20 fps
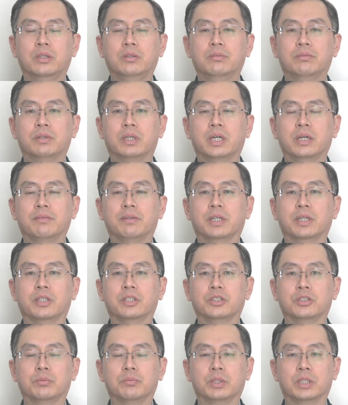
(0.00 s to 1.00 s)
Q5
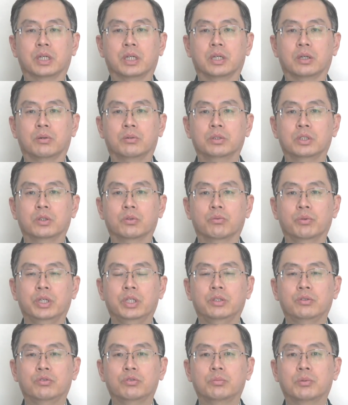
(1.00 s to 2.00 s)
잉글리시입니다. 오늘
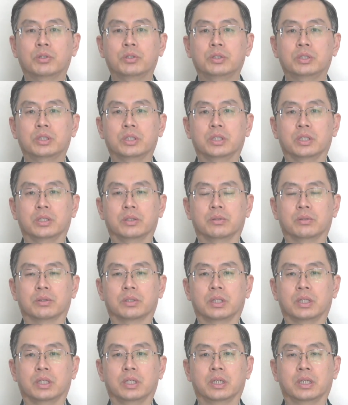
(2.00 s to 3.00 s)
윈 두 번째
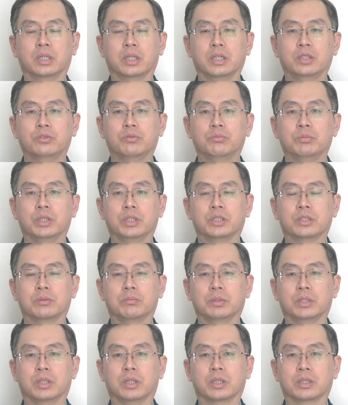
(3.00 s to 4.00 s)
내용 다양하게
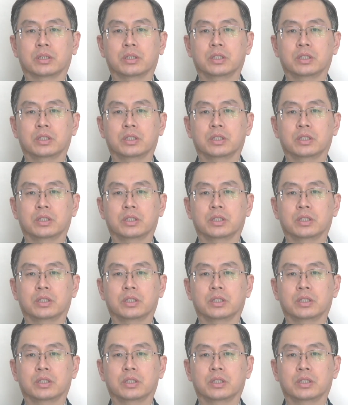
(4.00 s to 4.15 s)
준비했습니다.